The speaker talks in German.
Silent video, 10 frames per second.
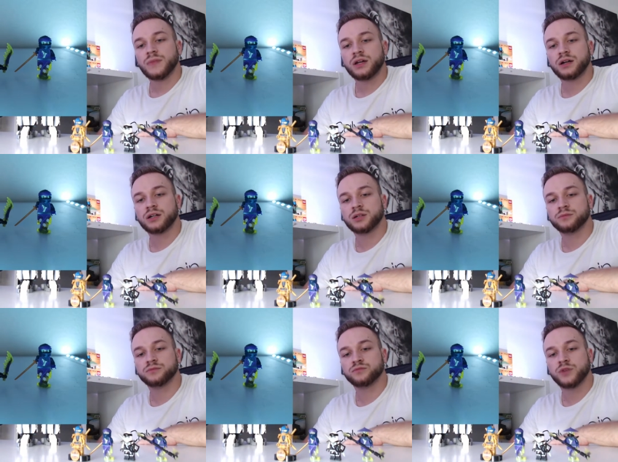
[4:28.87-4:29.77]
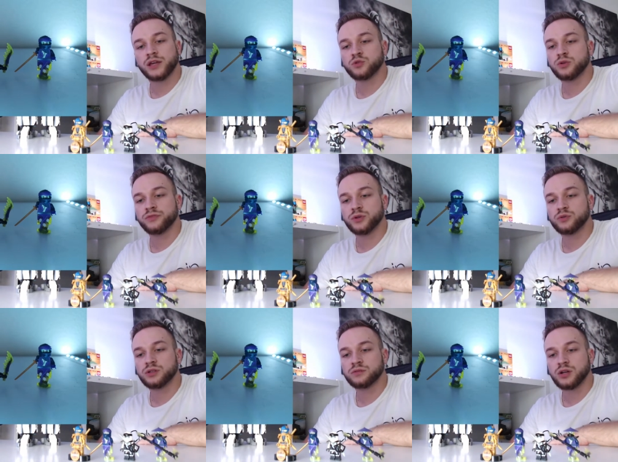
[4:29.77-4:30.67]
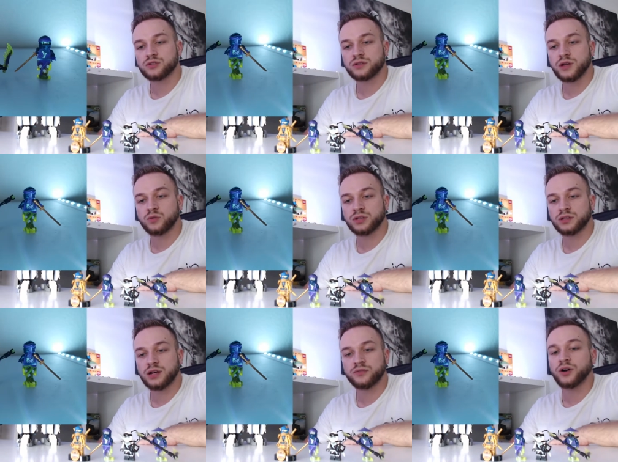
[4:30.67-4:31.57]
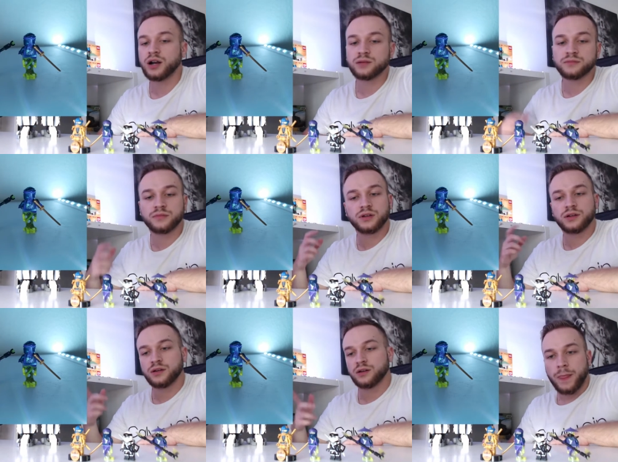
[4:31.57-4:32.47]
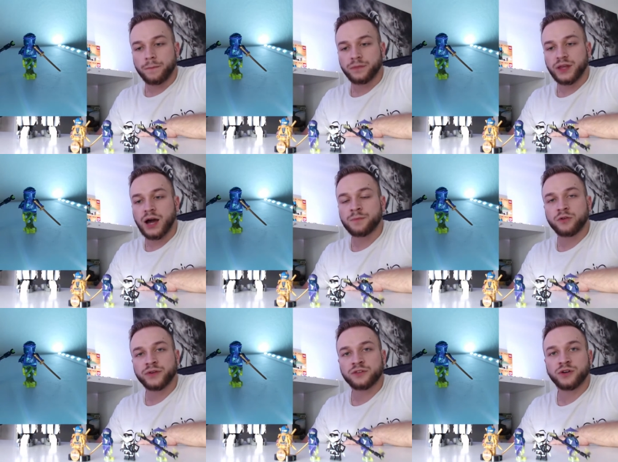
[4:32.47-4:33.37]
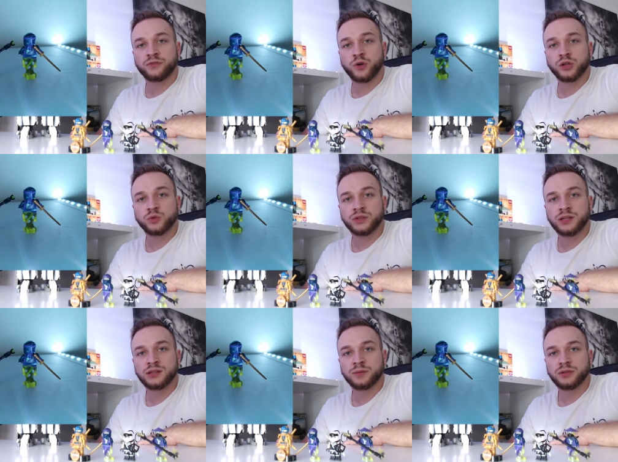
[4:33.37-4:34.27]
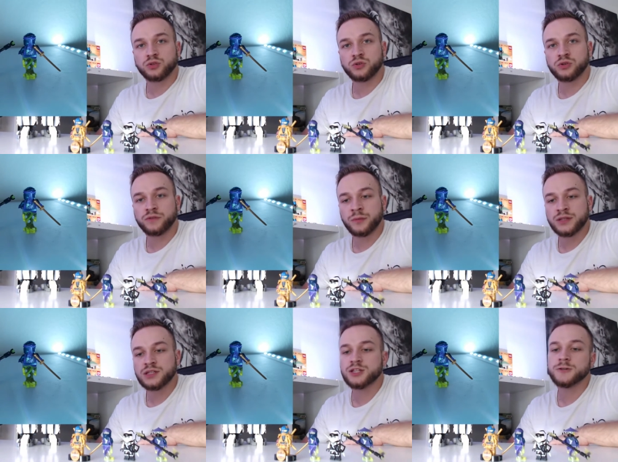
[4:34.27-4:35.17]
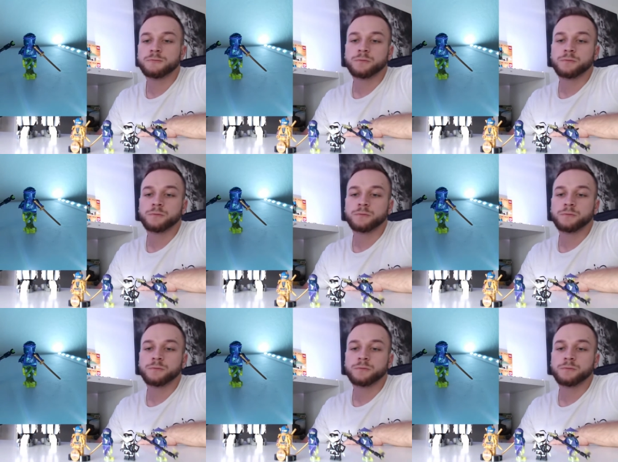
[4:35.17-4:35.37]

Ähm, echt coole Figuren, also der untere Teil vor allem. Die haben auf jeden Fall vorne und hinten eine Bedruckung, wie man sieht.